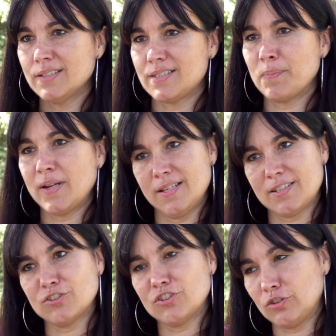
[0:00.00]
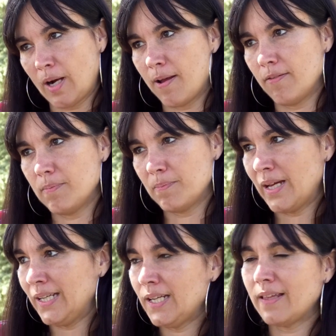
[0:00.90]
Siempre eso es otra
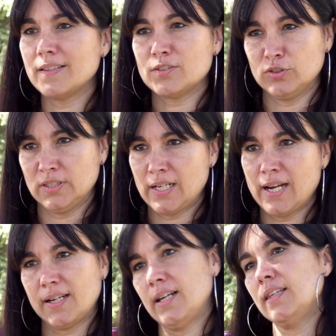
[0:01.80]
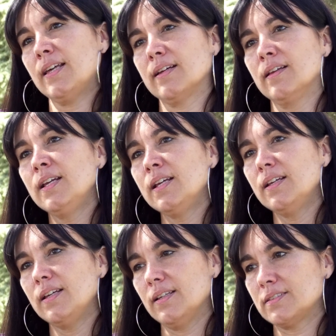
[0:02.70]
manera de esconder la realidad,
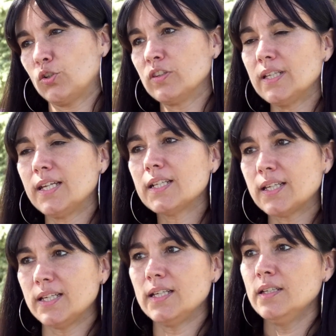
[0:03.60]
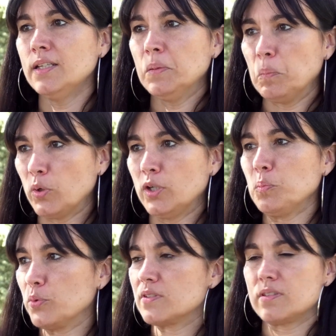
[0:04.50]
esconder que,
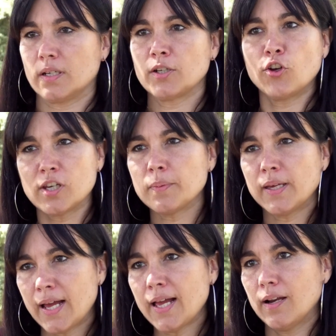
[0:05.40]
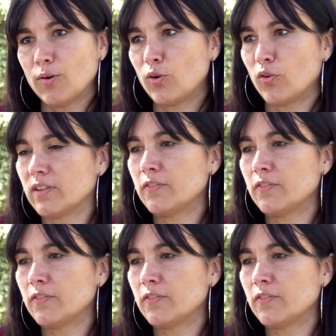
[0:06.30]
bueno, pues ser neoliberal o